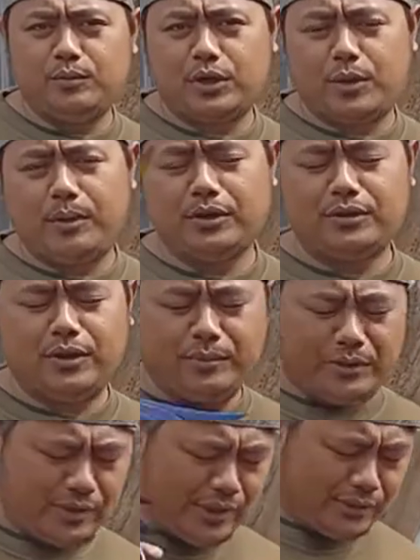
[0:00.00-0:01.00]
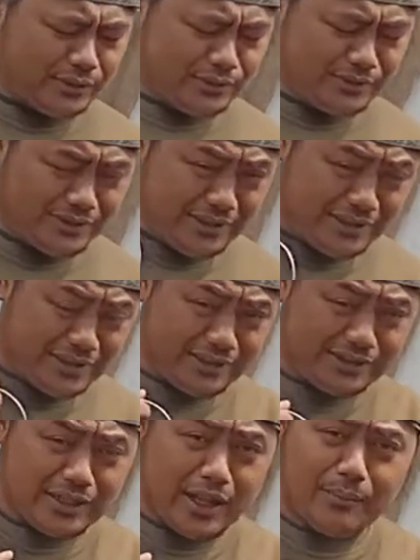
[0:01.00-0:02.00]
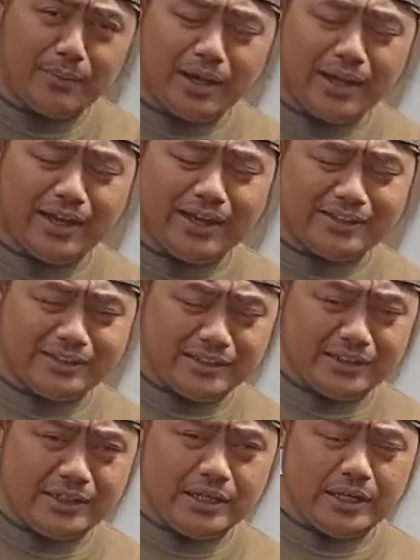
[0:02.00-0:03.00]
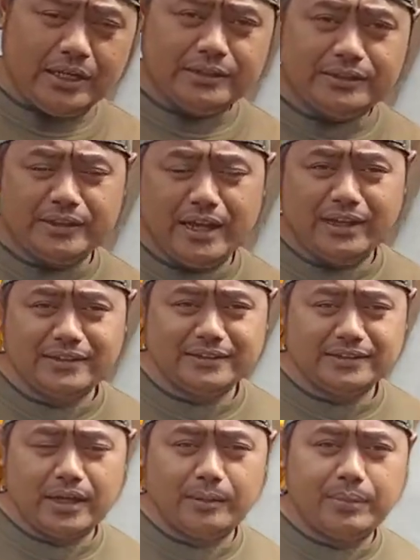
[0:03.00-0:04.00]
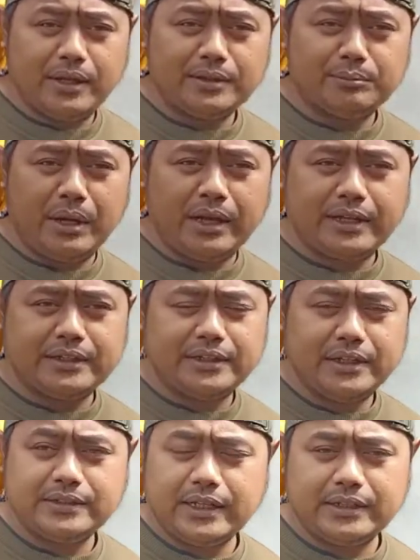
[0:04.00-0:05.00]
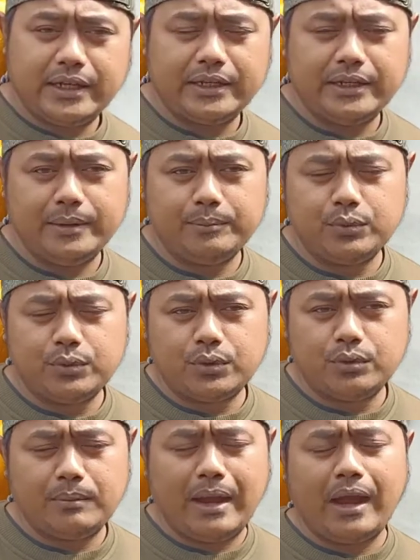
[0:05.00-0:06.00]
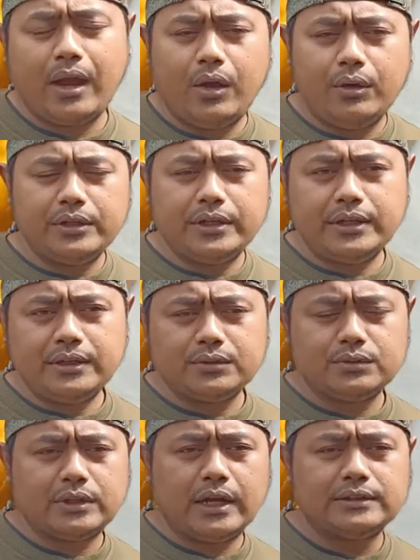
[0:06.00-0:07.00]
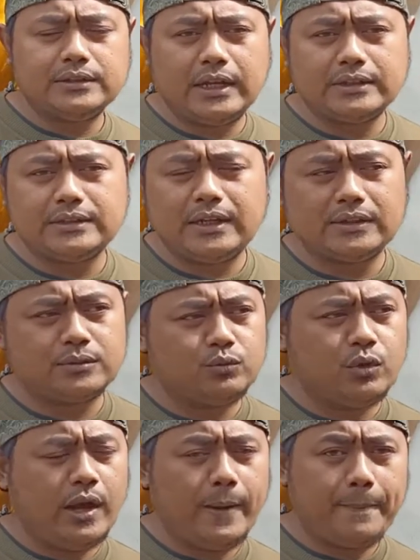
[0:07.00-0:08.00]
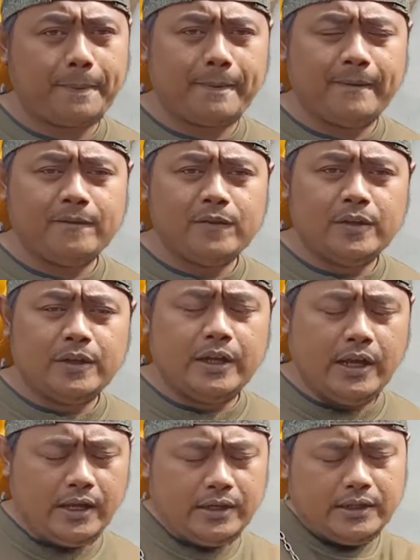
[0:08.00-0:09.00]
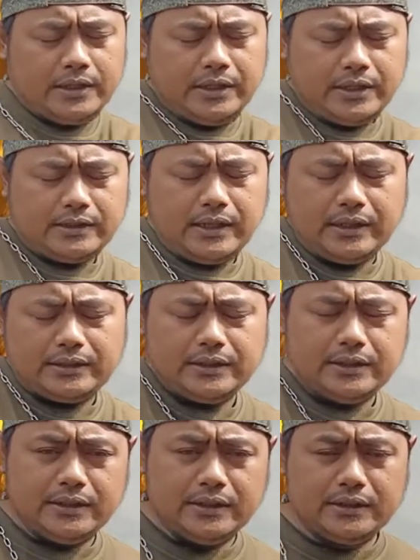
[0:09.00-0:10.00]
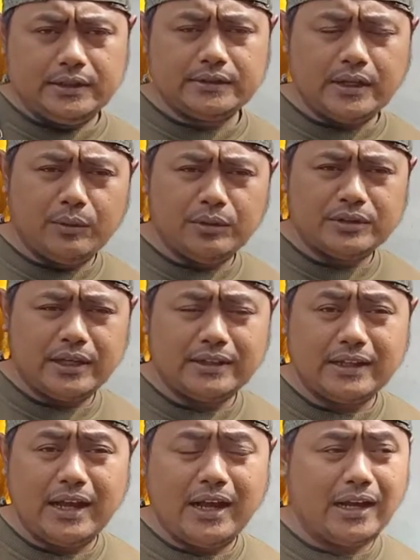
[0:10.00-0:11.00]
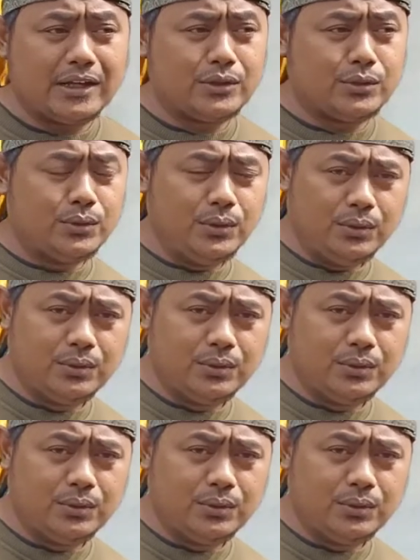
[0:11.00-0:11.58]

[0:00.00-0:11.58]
warahmatullahi wabarakatuh. Eh, selamat siang sahabat bangkit di Nijat. Nah ini burung makau ini sudah jinak-jinak semua. Ya, ini kita di Desa Wisata Kedu